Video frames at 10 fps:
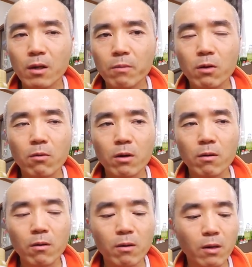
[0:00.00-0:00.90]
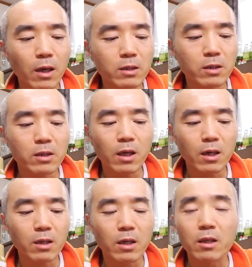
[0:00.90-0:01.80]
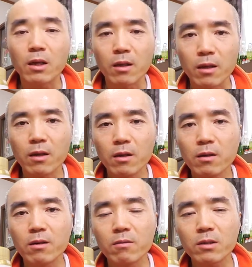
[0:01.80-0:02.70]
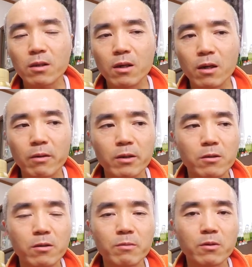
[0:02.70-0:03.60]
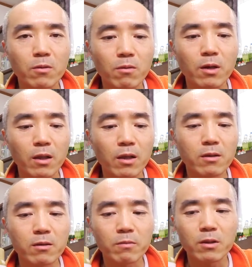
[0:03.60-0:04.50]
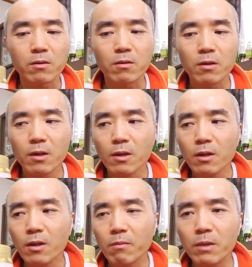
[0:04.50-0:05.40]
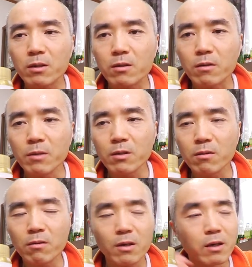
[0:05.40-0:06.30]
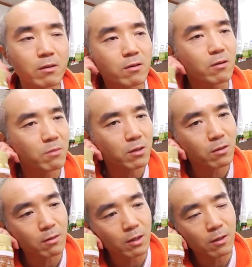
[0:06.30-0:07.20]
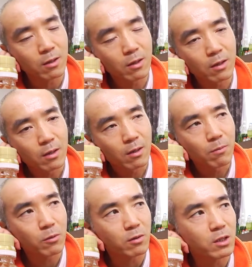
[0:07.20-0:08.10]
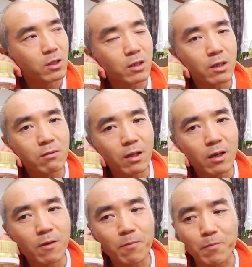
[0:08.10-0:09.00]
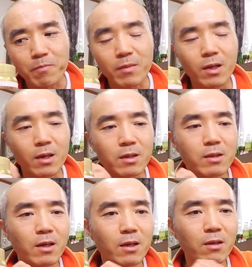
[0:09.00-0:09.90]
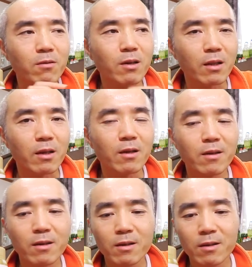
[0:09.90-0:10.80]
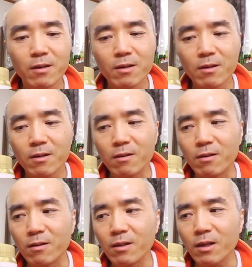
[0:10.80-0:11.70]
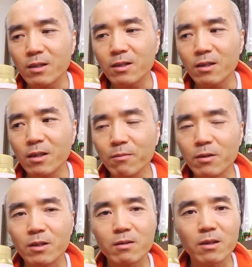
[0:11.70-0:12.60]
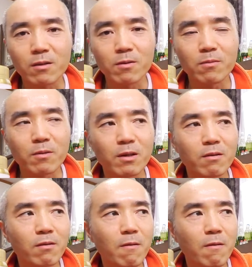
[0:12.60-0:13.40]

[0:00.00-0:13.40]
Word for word: まあ、こを味に飽きてきたらね、そしたら、ゆず味噌とかね、酢味噌。まあ、酢味噌とかゆず味噌は、もっと違うね、うん、野菜とかね、うん、なんか違うものにつけると思うけど。